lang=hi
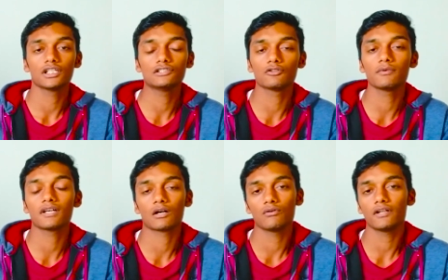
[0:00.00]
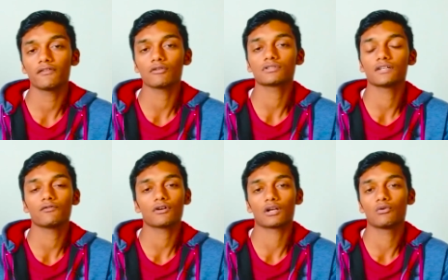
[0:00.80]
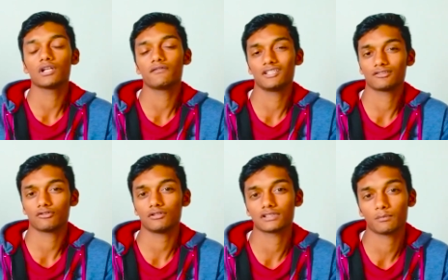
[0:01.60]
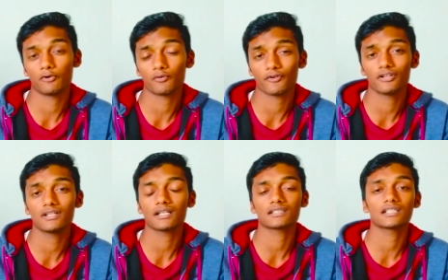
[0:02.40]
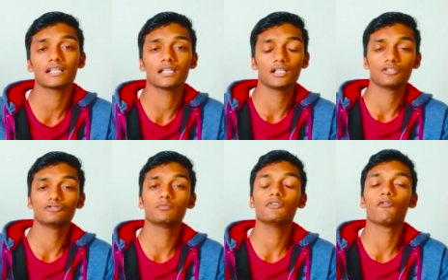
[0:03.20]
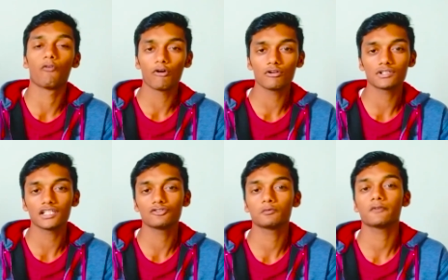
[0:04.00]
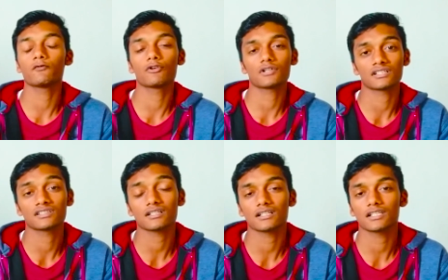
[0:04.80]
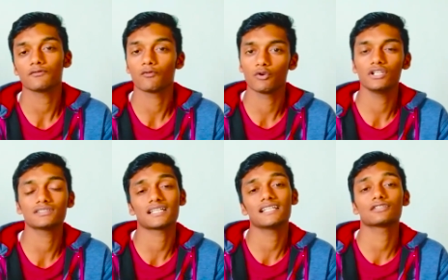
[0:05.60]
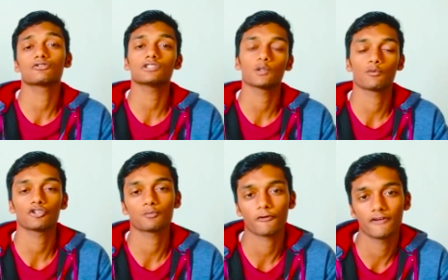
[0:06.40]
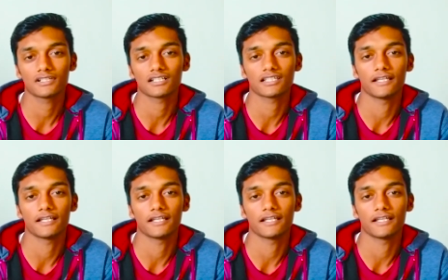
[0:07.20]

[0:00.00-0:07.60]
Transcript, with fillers: कि जो भी ग्राउंड लेवल होता है वो ग्राउंड लेवल इसको सपोर्ट प्रोवाइड नहीं करता है जो भी वॉल होती है जो भी हम वॉल कंस्ट्रक्ट करते हैं वही सारे इसको सपोर्ट प्रोवाइड करते